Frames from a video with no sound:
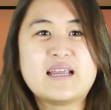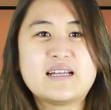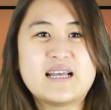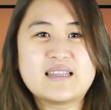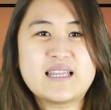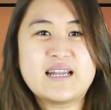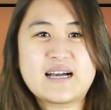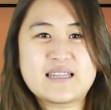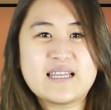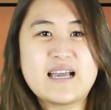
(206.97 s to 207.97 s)
Dan
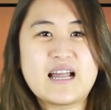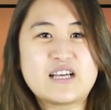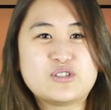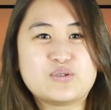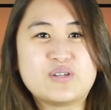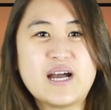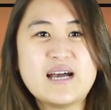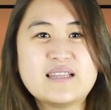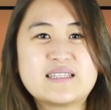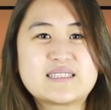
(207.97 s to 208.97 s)
tidak ketinggalan
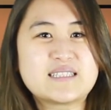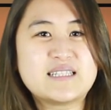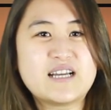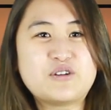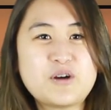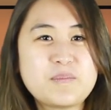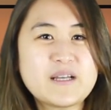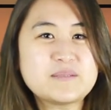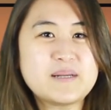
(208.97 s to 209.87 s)
juga tersedia door prize